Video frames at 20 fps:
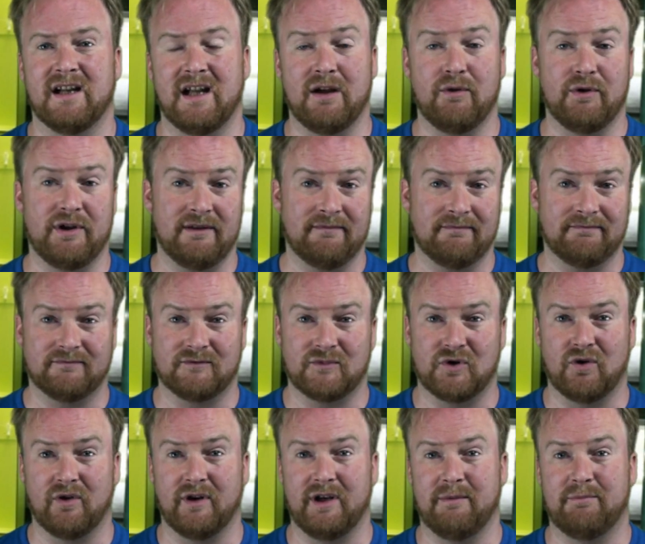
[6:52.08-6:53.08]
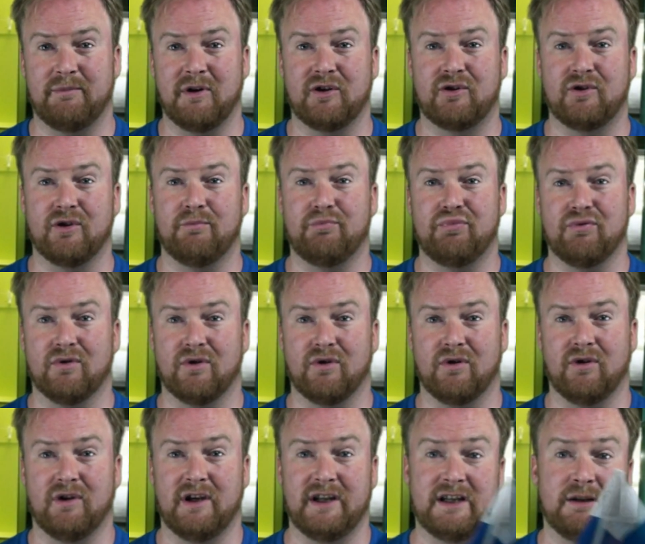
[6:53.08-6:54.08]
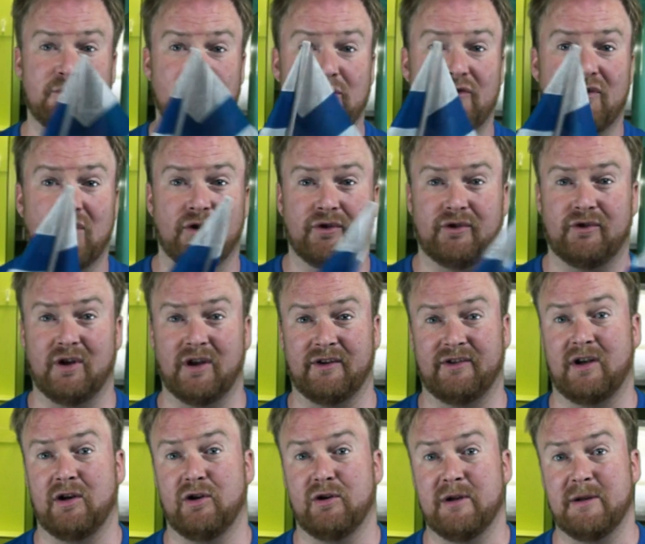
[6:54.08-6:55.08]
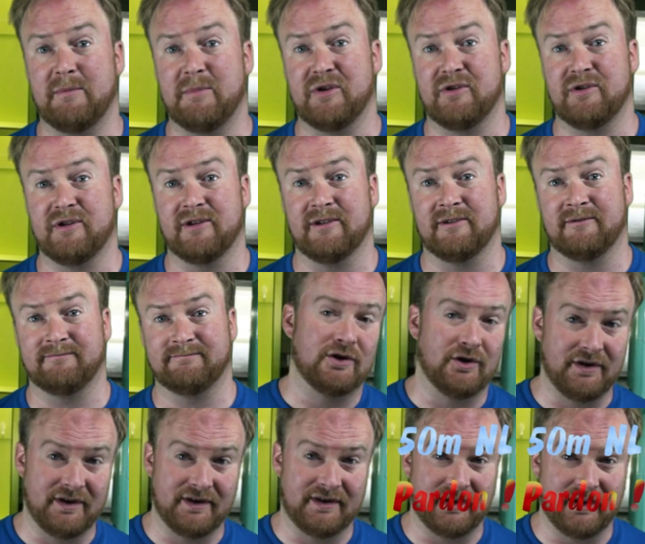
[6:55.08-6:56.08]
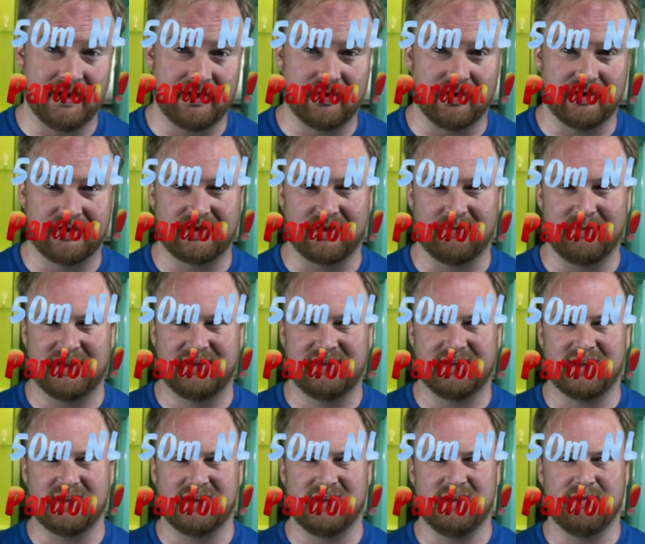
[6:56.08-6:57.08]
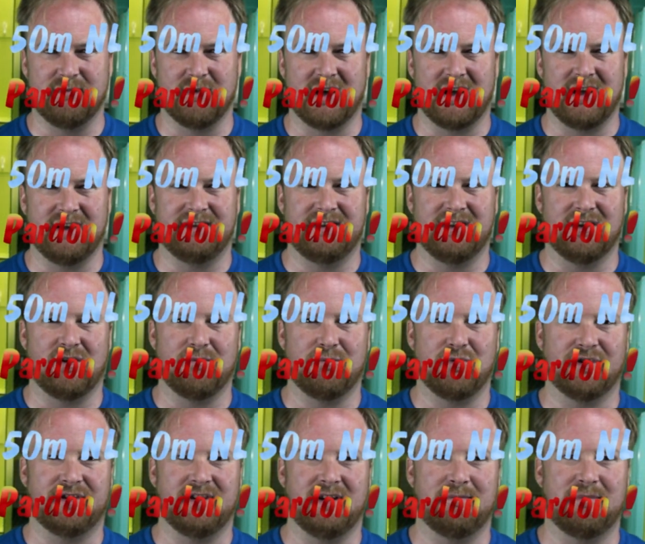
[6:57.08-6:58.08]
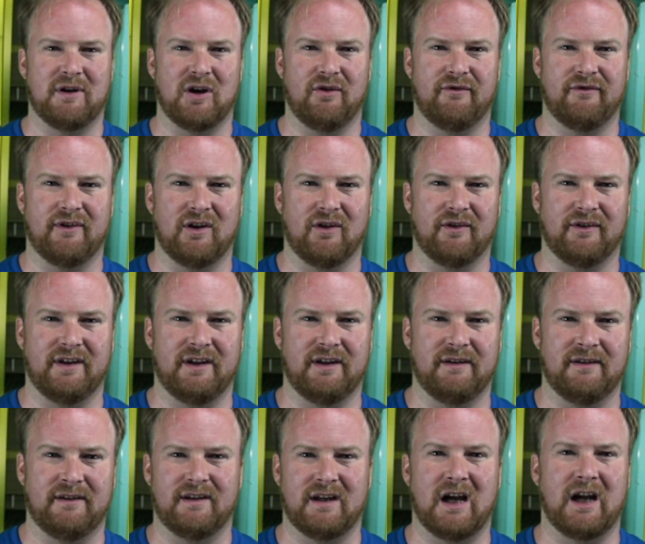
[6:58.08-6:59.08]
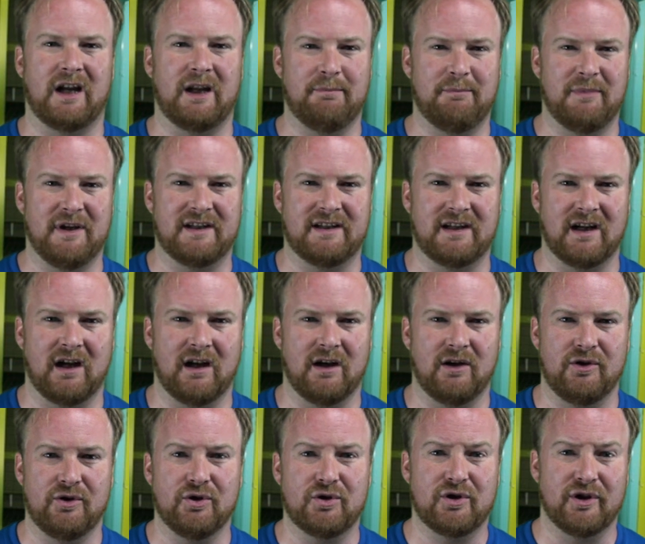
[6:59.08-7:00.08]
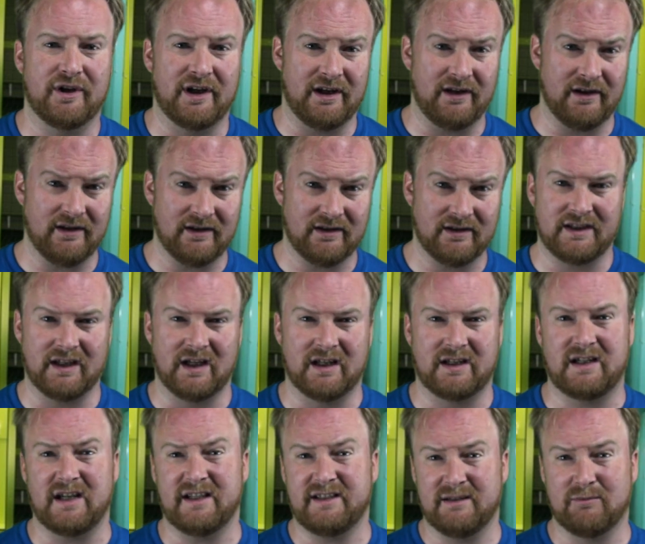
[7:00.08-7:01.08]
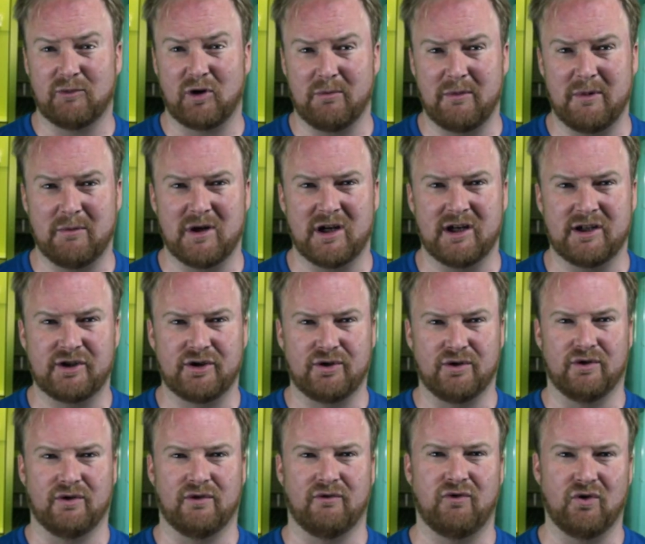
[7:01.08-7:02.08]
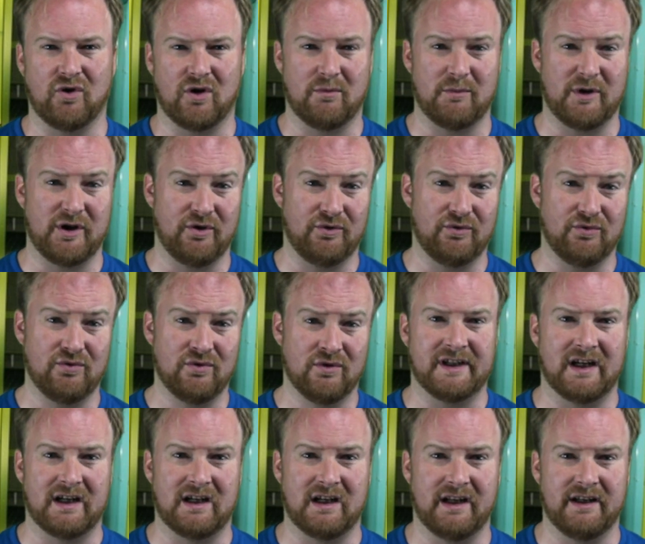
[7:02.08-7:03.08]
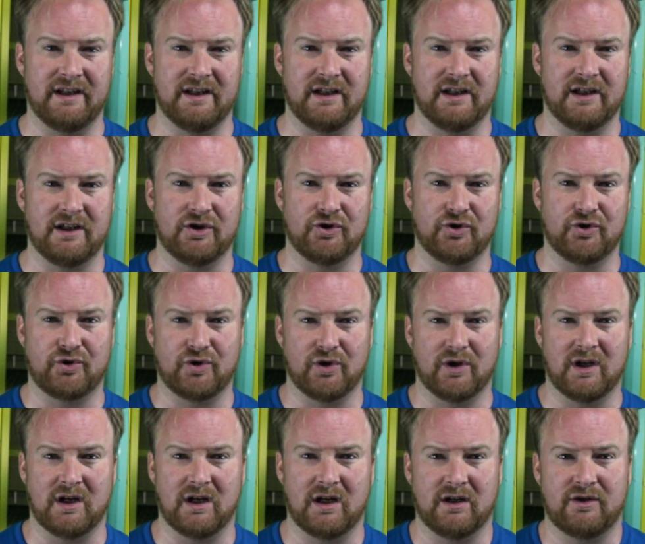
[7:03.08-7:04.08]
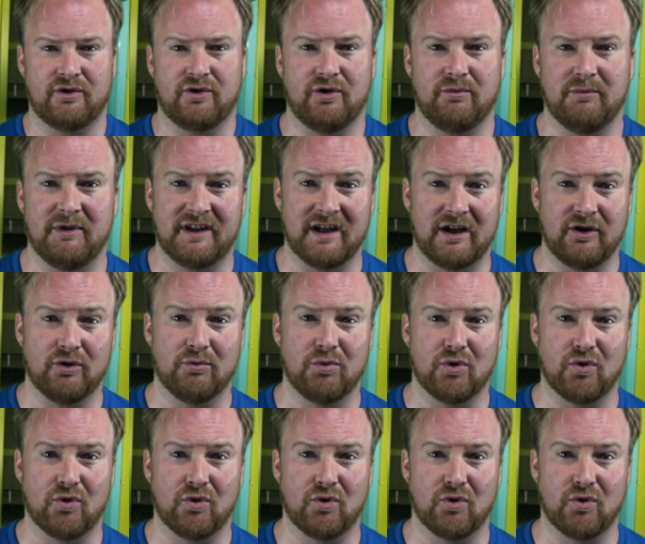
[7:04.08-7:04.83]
Eh oui, on n'est pas que pour euh, l'équipe de France d'un salut les baigneurs. Je disais que le 100 mètres nage libre a été remporté par le Finlandais Ari Pekka Lukonen, qui a quasiment le même âge que Florent Manodou, qui a glané jusque-là qu'une médaille de